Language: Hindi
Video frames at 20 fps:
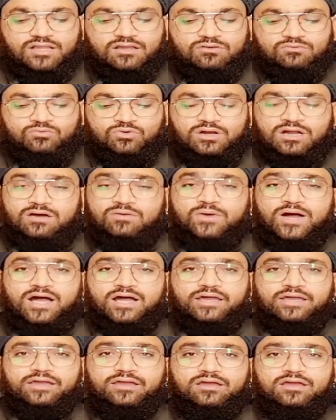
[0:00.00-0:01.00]
वो
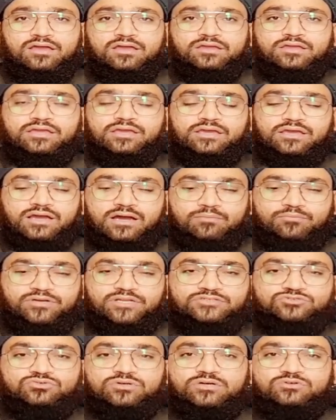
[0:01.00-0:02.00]
गवाह है कि
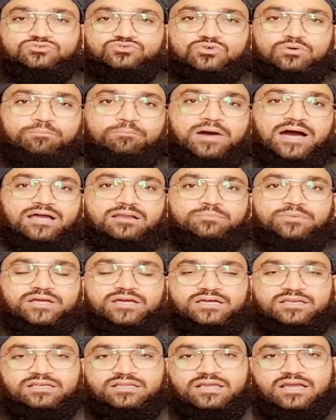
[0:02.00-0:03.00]
हमने जो है उसको पार भी
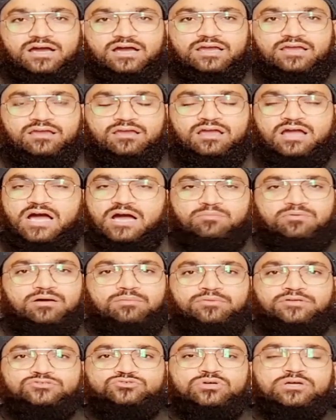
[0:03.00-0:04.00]
कर लिया है अब
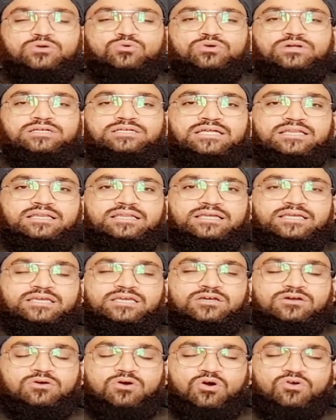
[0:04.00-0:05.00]
हमें जो है कोई डरने
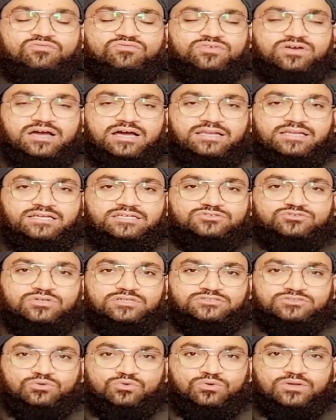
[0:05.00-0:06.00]
की खौफ खाने की जो
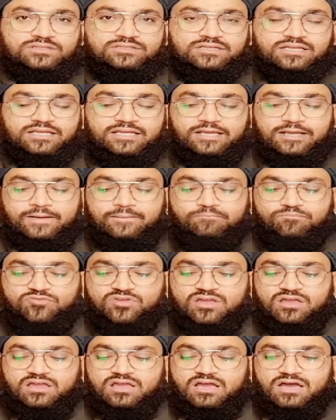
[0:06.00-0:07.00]
है ज़रूरत नहीं है
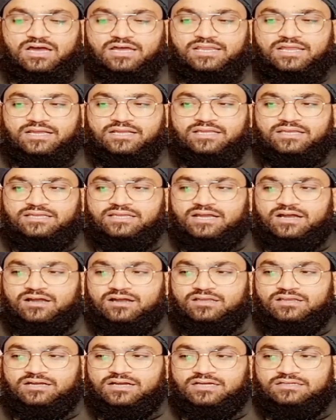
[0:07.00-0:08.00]
हालांकि ये
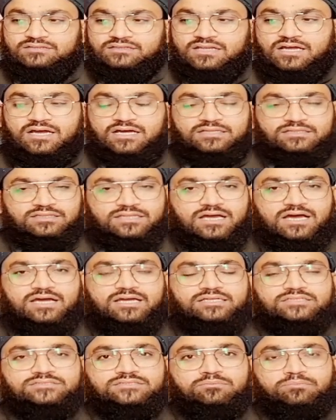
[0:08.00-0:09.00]
अकल का इतना अंधा
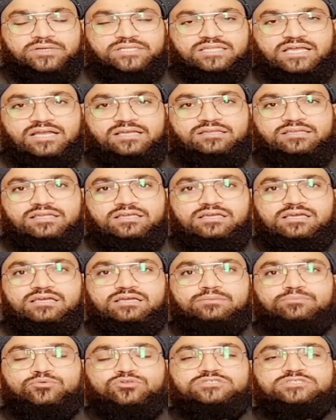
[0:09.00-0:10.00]
है इसे पता ही नहीं है
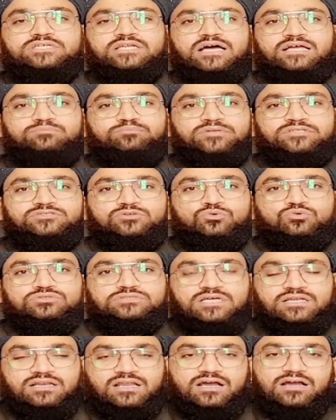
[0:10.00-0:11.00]
कि पुलसरात पर से
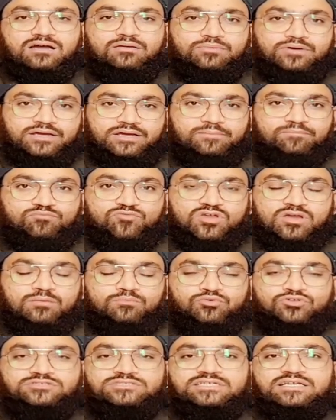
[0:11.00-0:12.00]
गुजरना कब है
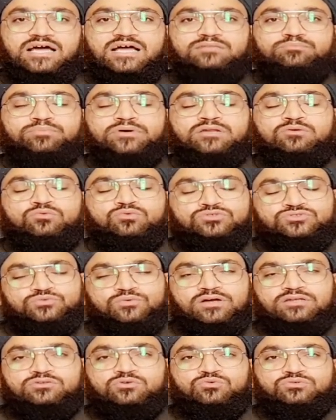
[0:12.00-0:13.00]
पुलसरात पर उस
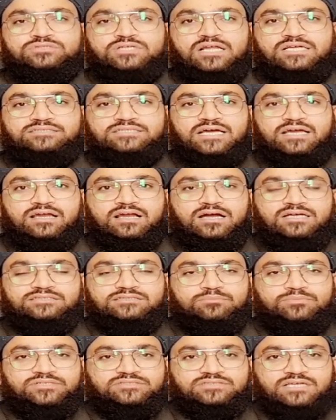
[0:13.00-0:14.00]
वक्त तो गुजरा जाएगा
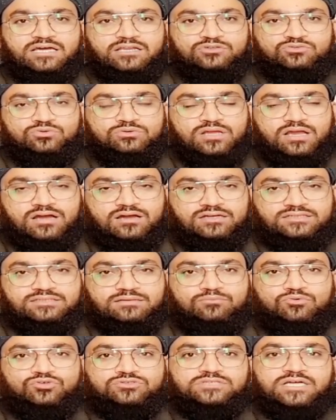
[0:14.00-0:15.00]
जब ये सारी दुनिया
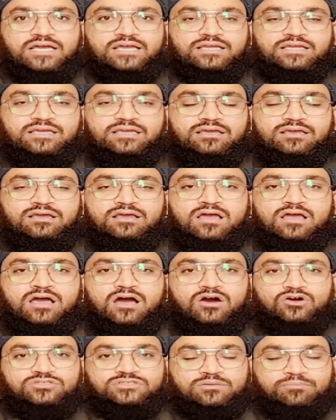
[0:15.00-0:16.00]
ख़त्म हो जाएगी
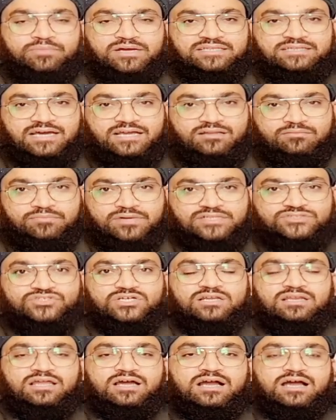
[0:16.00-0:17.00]
और जब मैदान
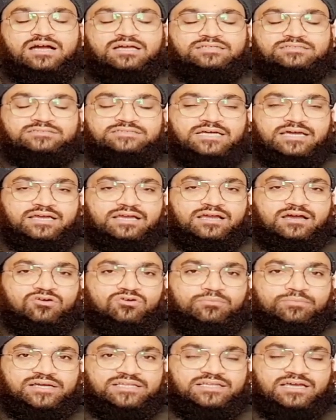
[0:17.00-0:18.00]
मैशर लगाया जाएगा
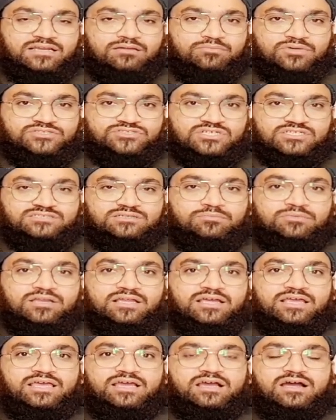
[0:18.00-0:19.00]
और मैदान मैशर जब
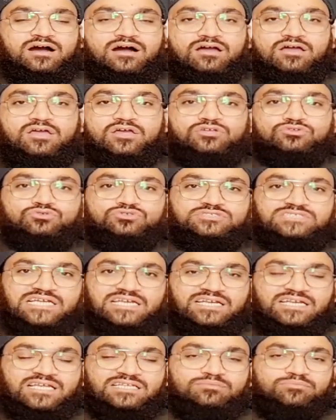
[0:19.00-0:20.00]
लगेगा तो
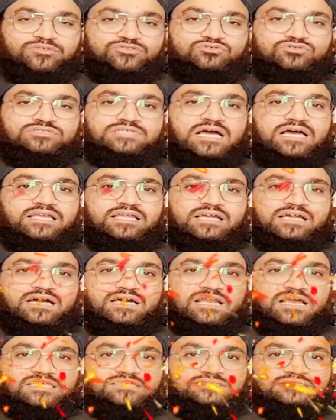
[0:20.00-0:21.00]
जन्नत में जो जाने का
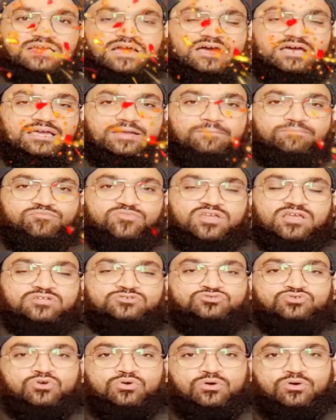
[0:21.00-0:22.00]
रास्ता है
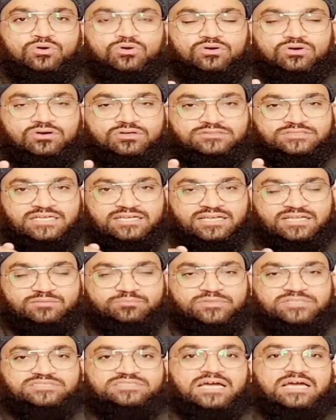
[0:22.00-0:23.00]
जो जन्नत
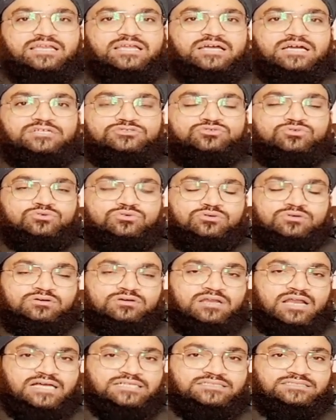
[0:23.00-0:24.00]
में जाने का जो
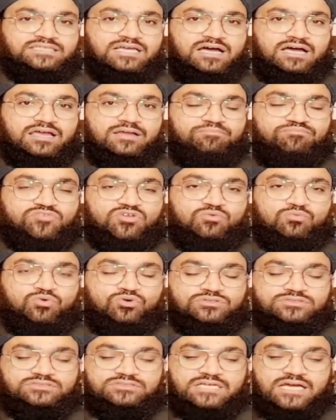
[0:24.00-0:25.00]
रास्ता है
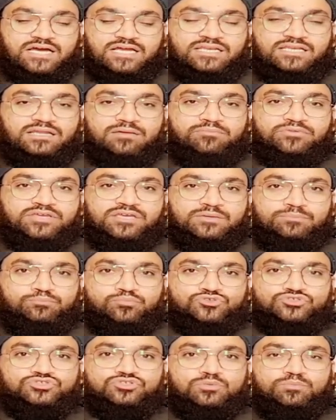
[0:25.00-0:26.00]
वो जहन्नम की
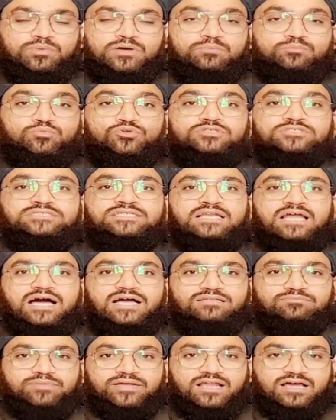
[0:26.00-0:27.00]
पुष्ट पर पुल
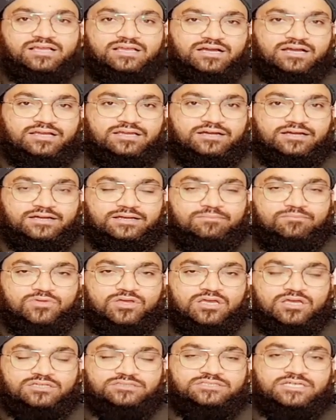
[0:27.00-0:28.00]
सिरात बनाया गया है
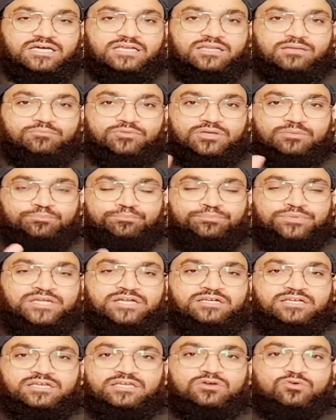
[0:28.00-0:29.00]
जहन्नम की
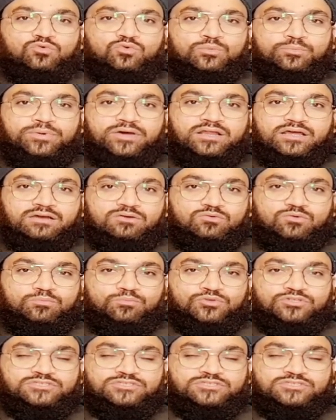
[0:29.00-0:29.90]
पीठ के ऊपर है वो पुल